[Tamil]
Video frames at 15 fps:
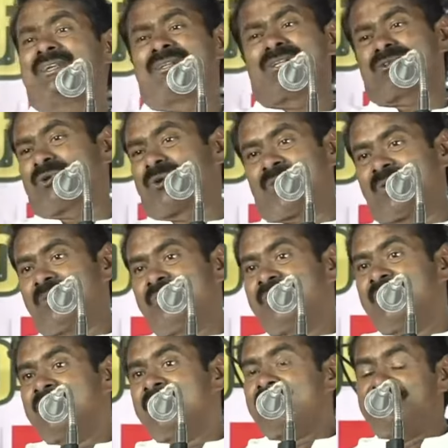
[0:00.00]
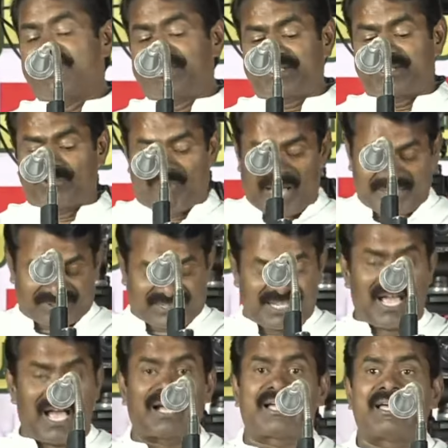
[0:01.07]
என்று சொல்றோம் வெற்று
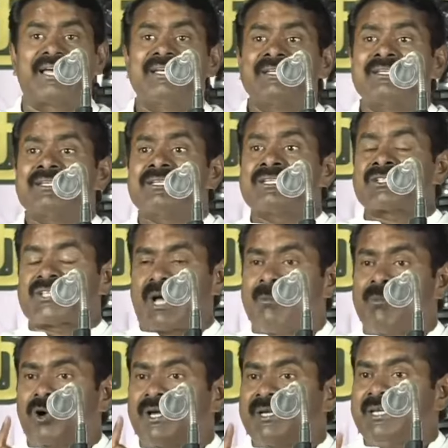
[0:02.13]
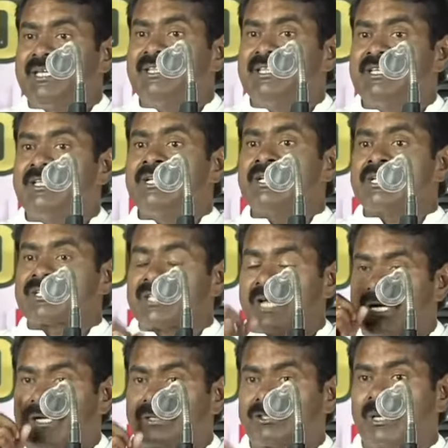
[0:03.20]
வார்த்தையாக சமூக நீதி
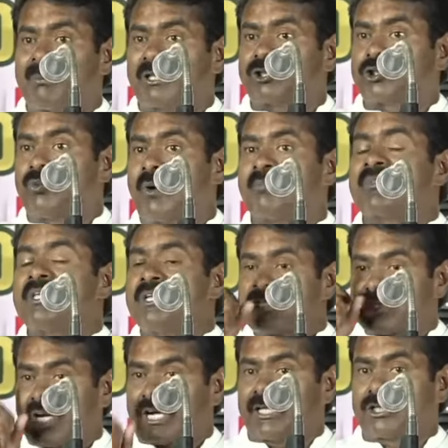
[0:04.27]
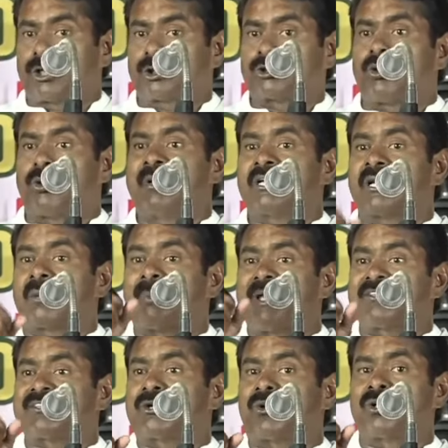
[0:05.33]
சக சமத்துவம் சகோதரத்துவம் என்று
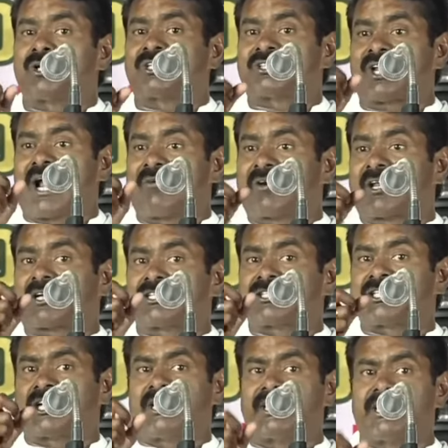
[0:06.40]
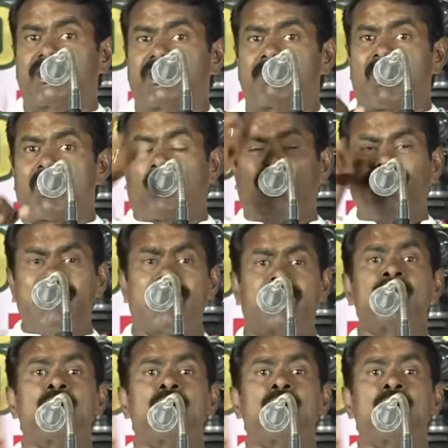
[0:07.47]
பேசிக்கொண்டு திராவிட கட்சிகள் இருக்குமே ஒழிய